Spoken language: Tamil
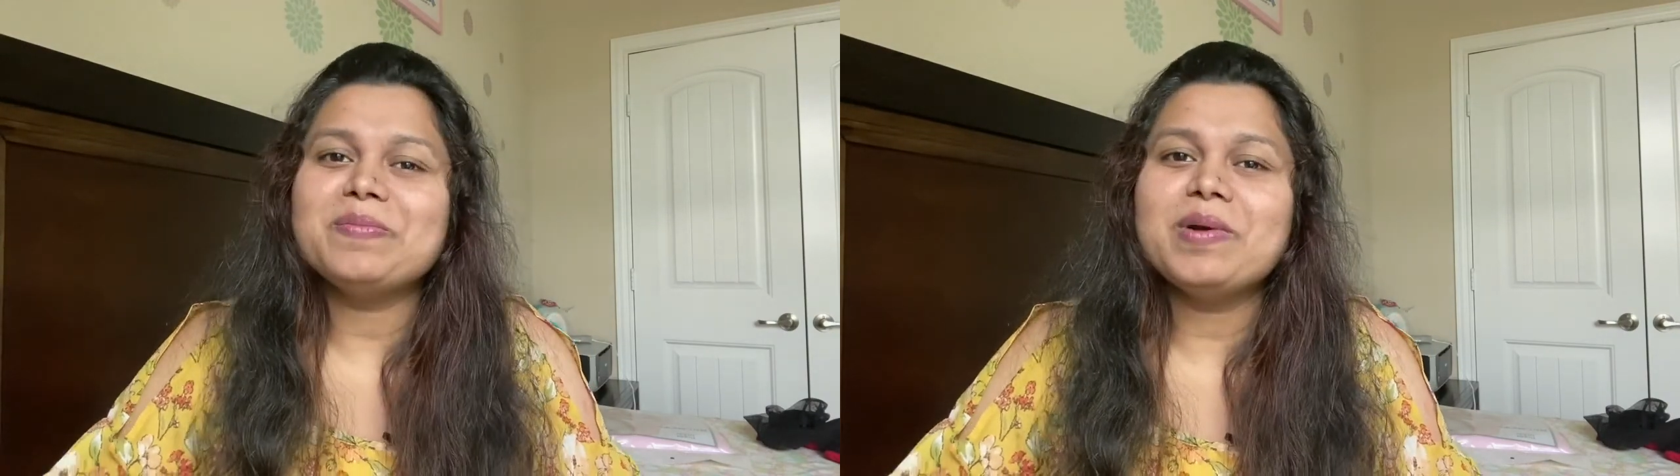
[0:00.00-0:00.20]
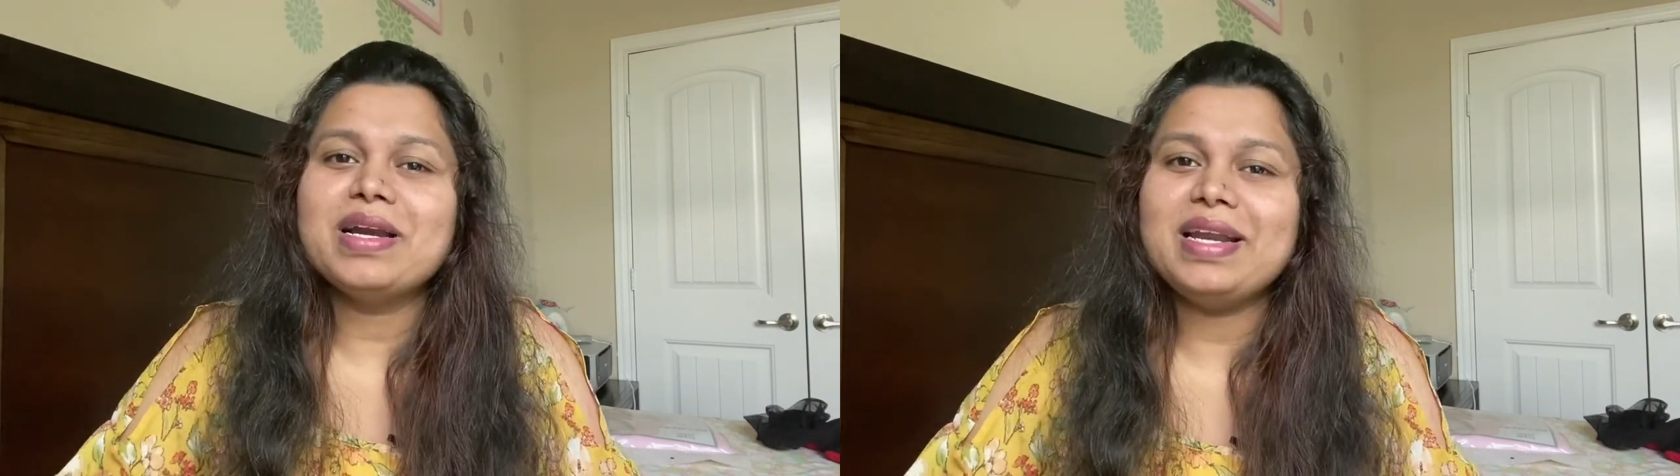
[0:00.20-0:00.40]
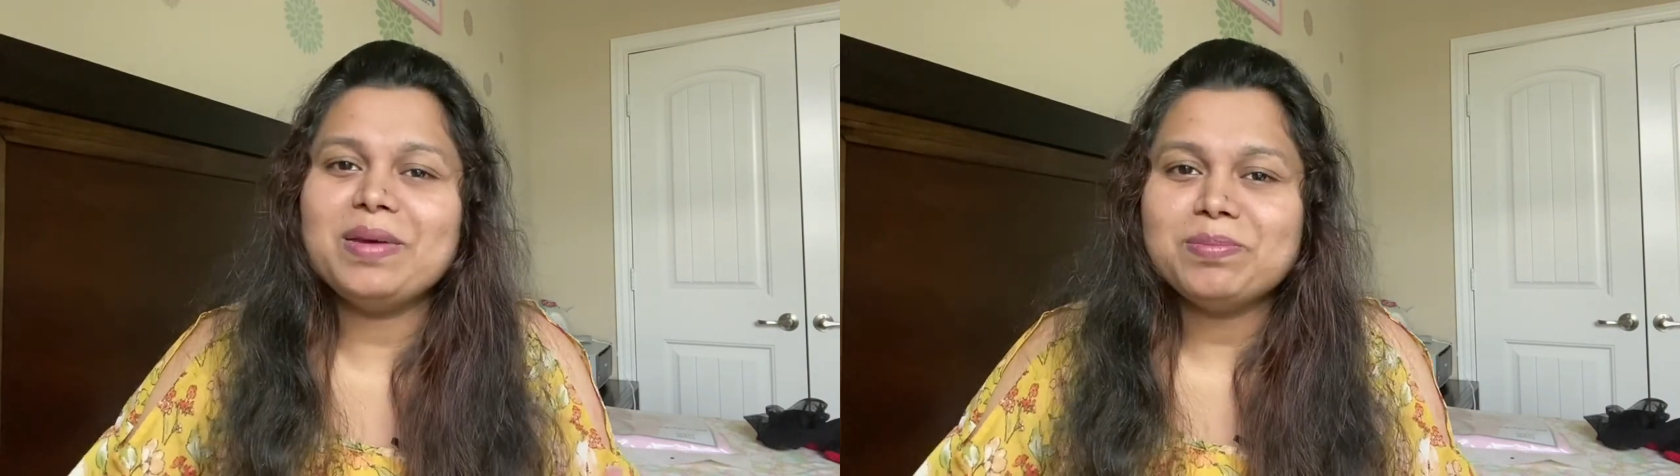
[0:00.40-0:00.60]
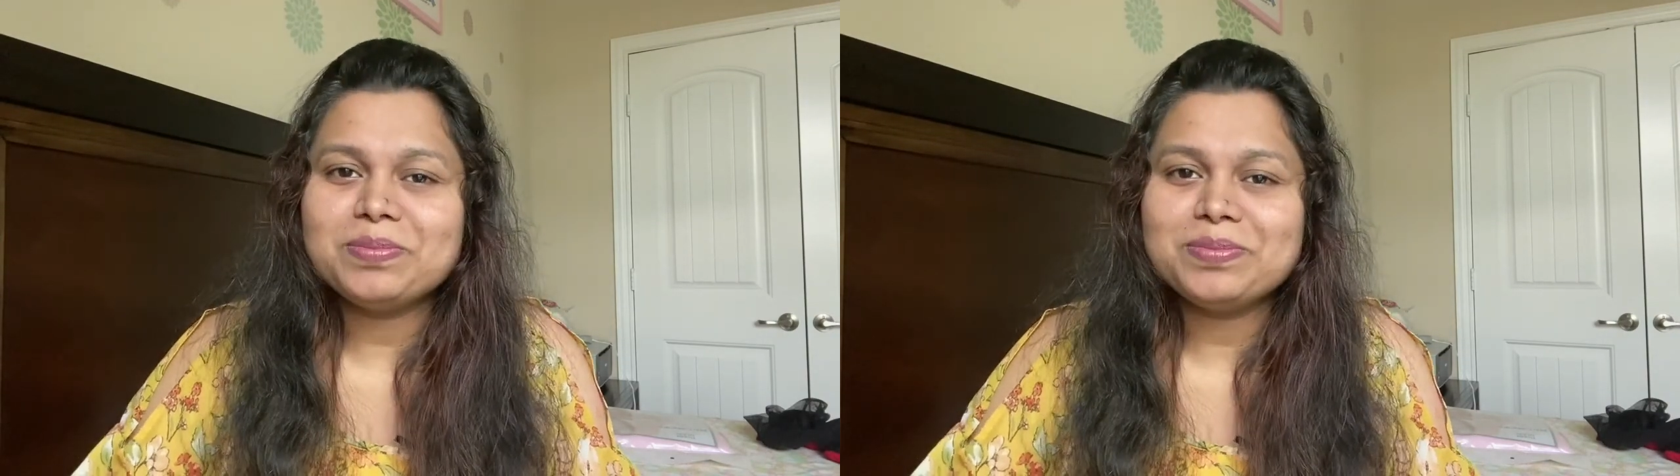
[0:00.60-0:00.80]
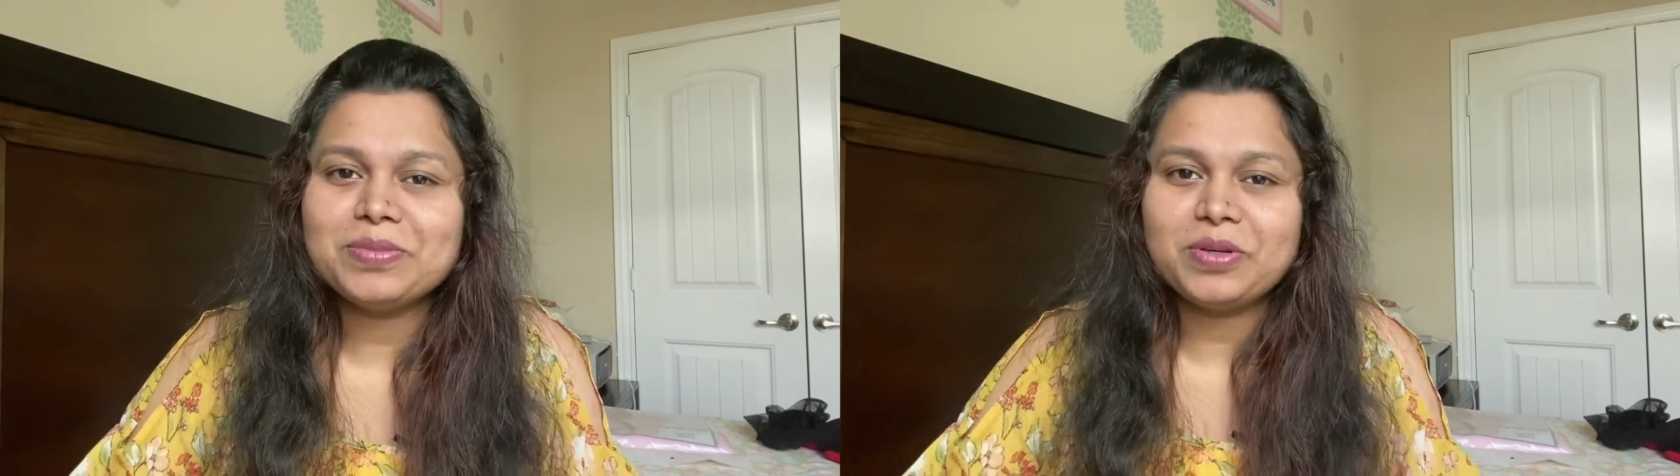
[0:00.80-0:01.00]
பர்த்டே
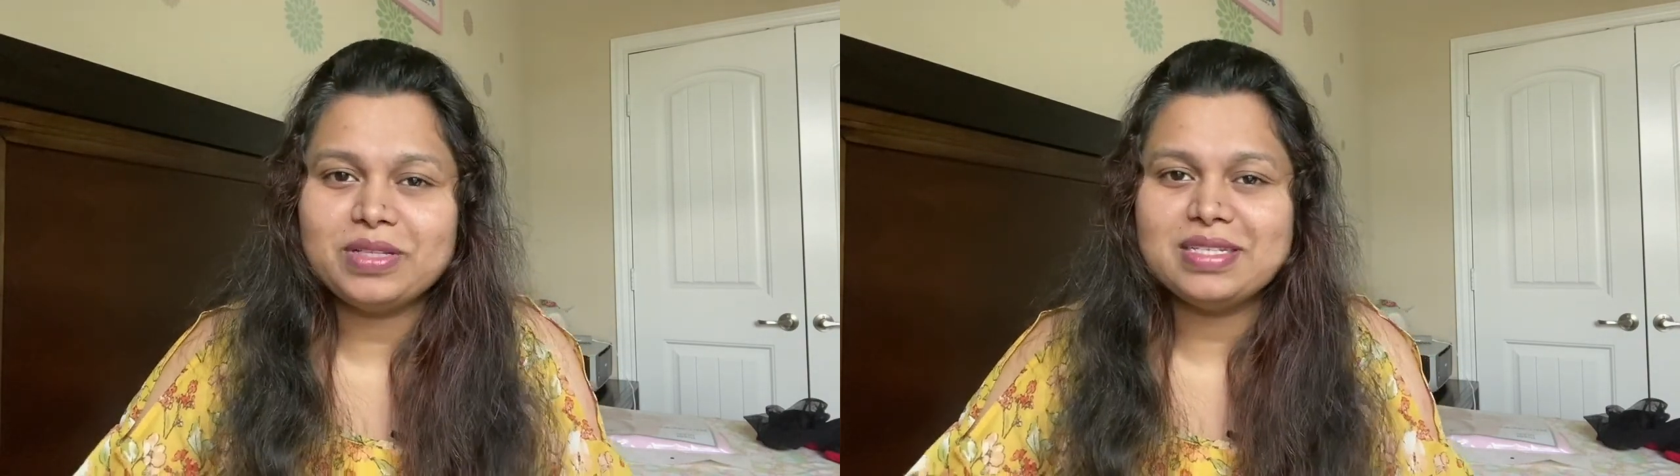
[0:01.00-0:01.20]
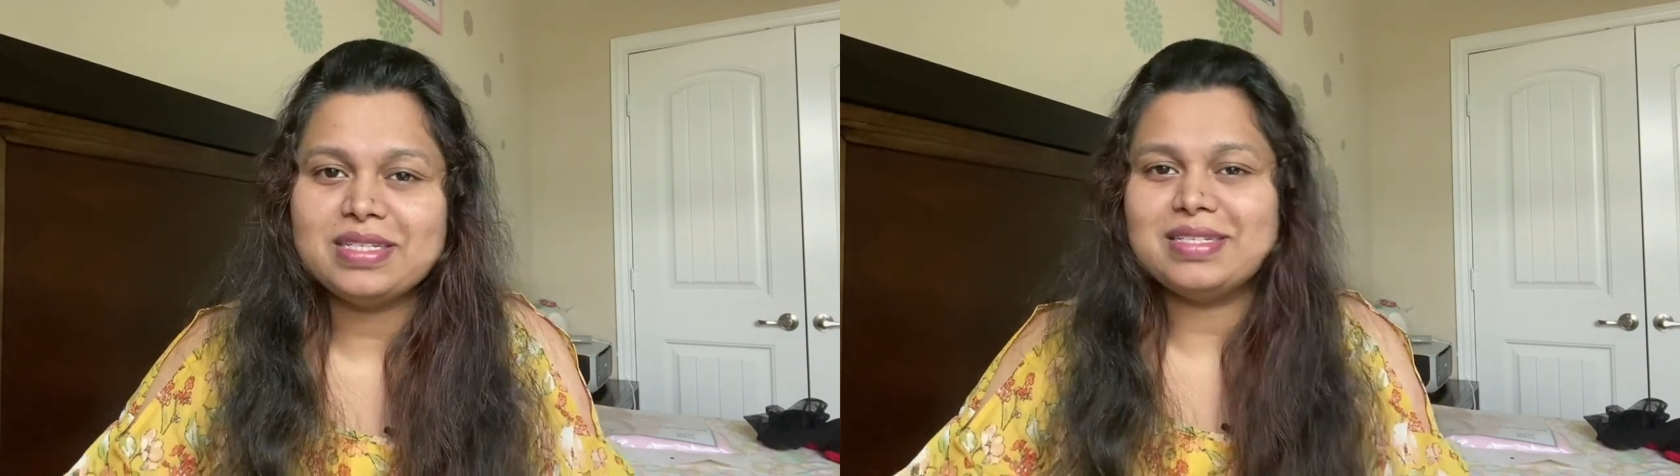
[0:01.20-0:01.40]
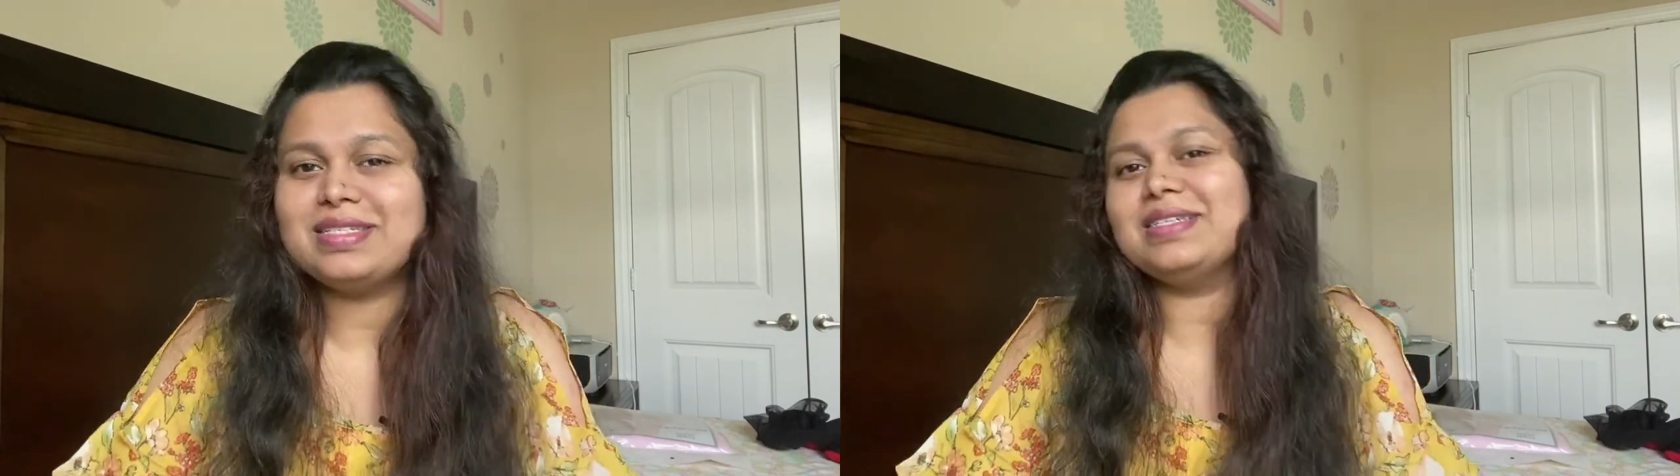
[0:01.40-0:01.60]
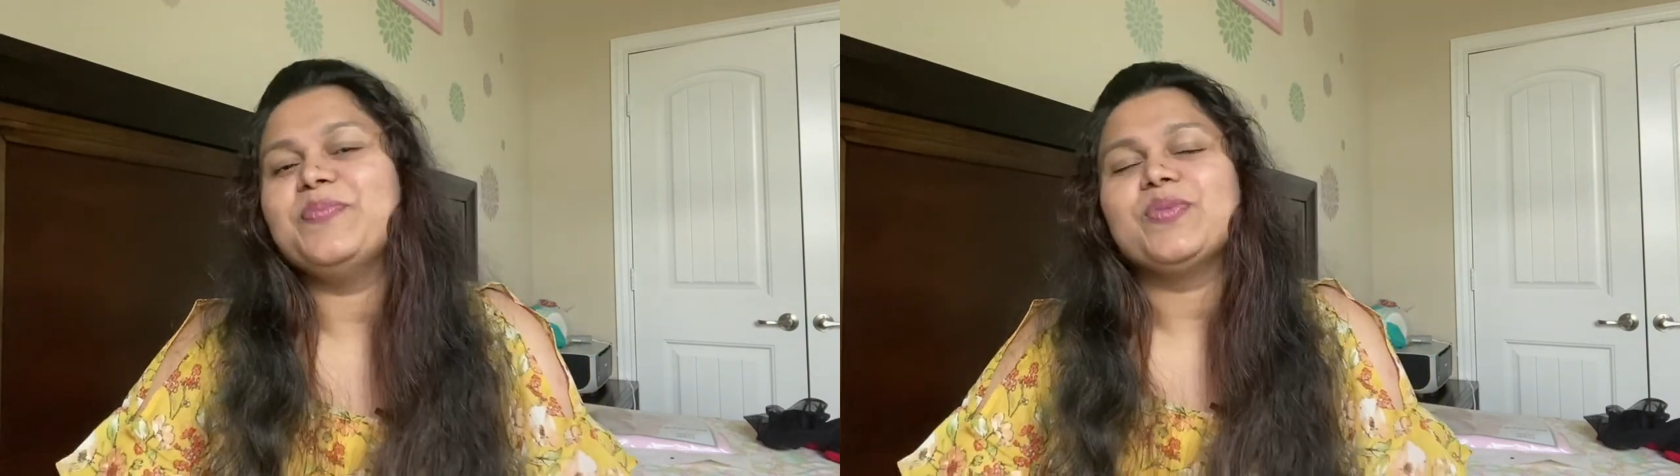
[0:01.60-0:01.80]
முடிஞ்சிருச்சு